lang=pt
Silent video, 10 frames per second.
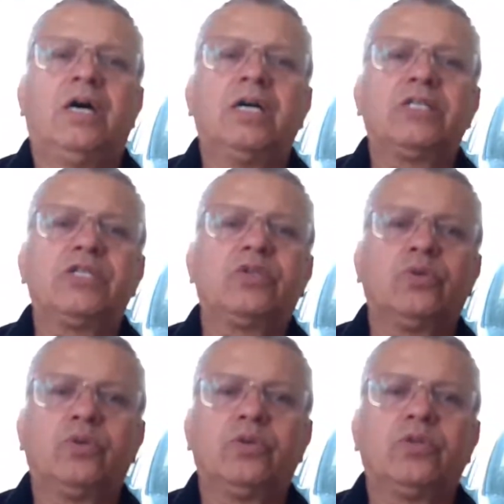Antes
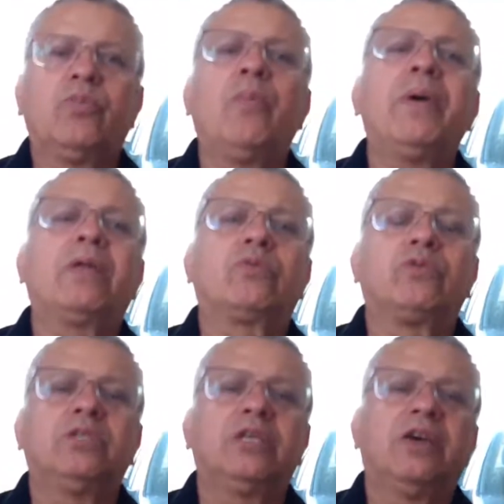do, do momento
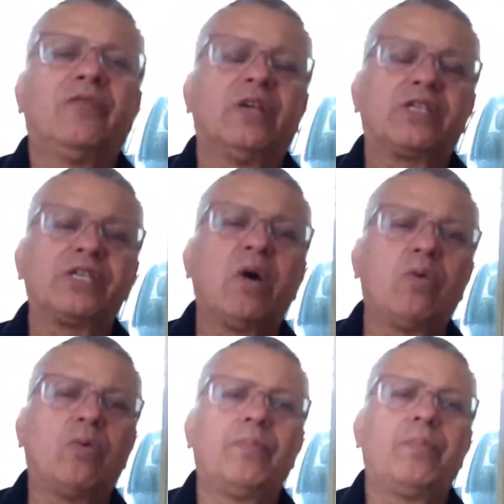de
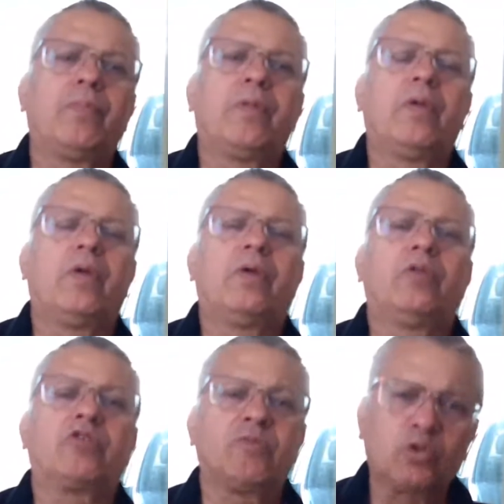reflexão,
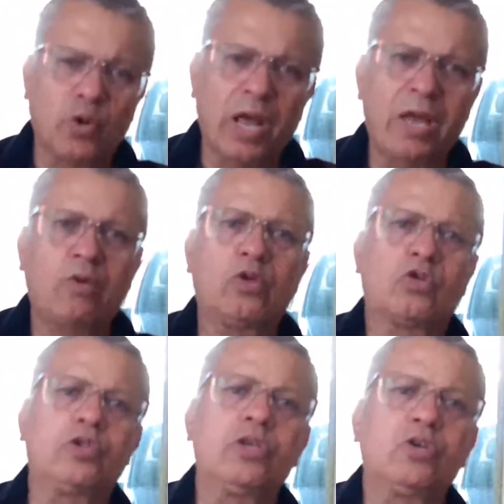nós vamos orar ao
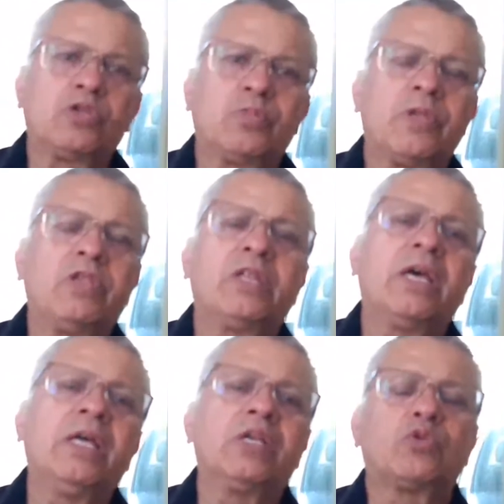nosso Deus pedindo a
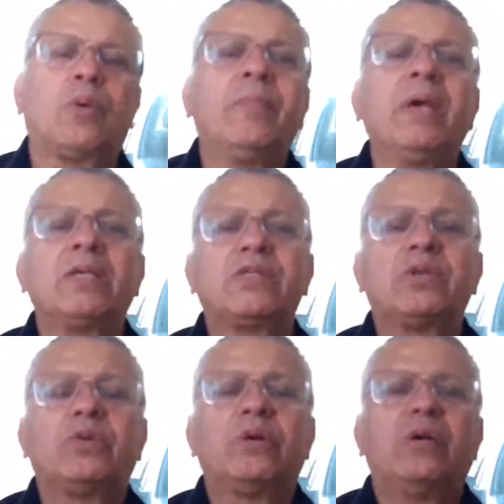Ele a sua
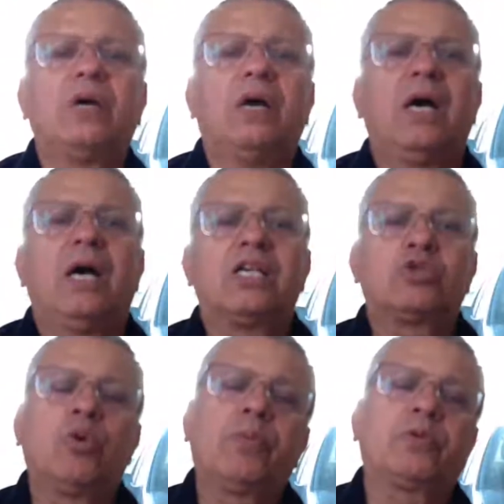bênção, a
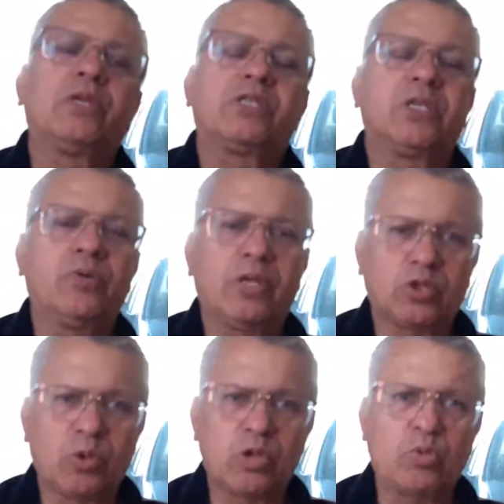sua proteção e a
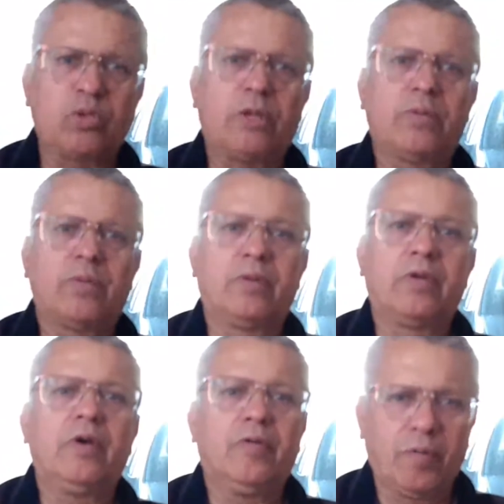sua ajuda.
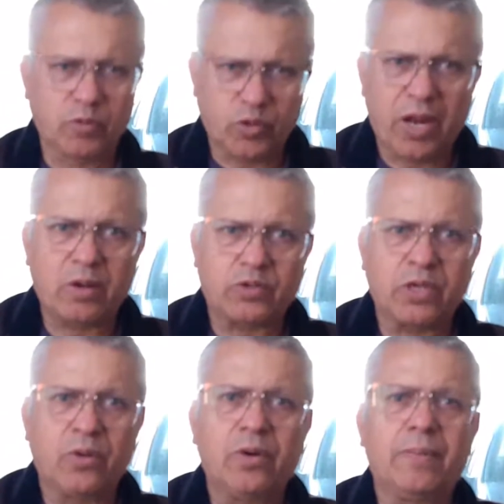Vamos orar ao
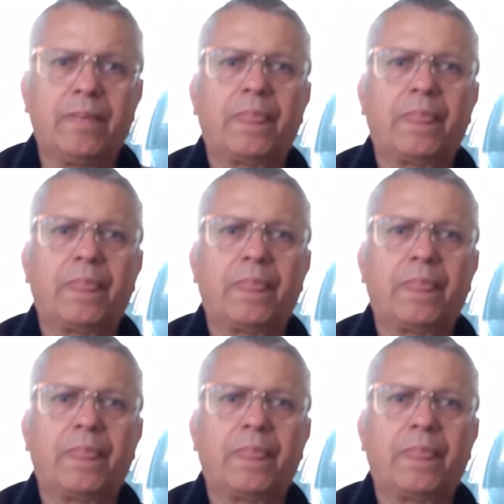Senhor?